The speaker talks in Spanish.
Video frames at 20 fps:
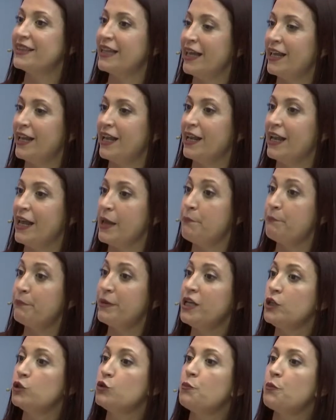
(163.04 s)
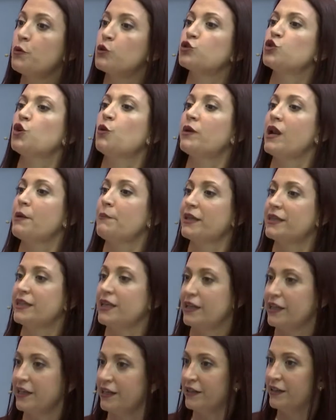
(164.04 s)
el espíritu por sobre la
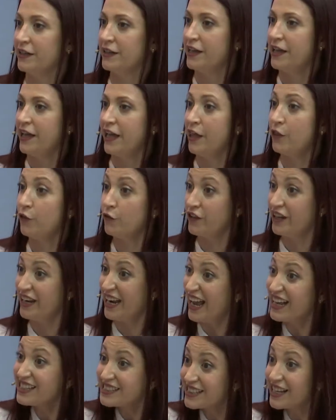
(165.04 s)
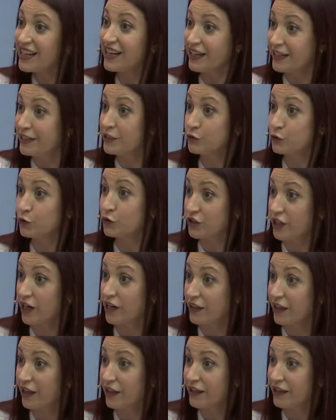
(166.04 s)
materia. Es donde nace el Cristo en
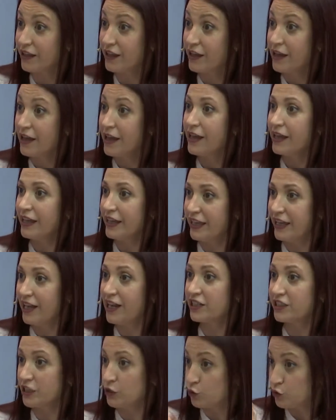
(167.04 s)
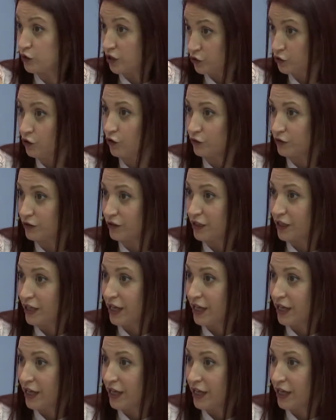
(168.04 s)
realidad y es la resurrección.